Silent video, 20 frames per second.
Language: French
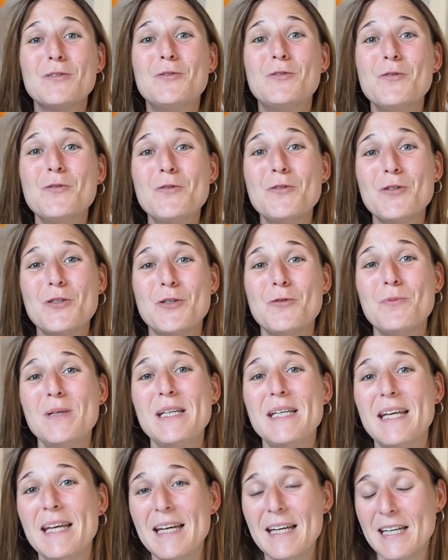de
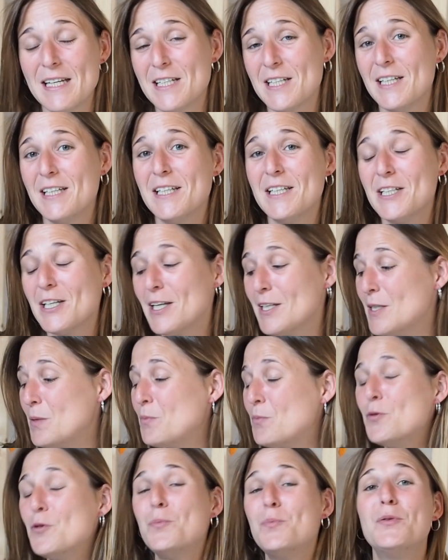juillet et j'ai déjà des
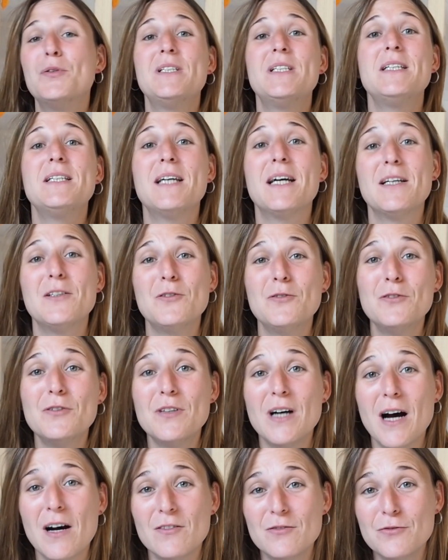beaux petits cadeaux
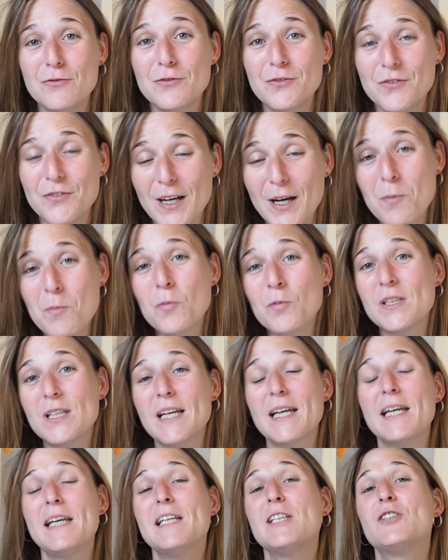à vous faire
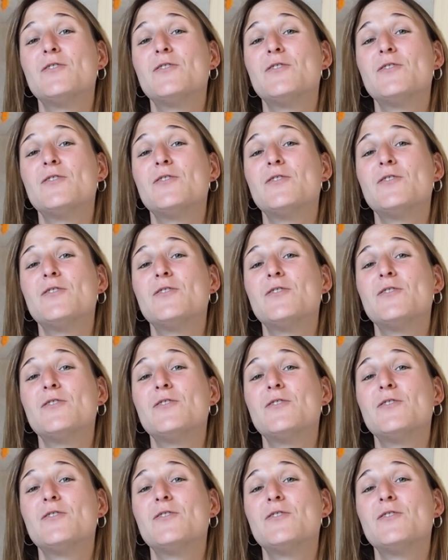montrer.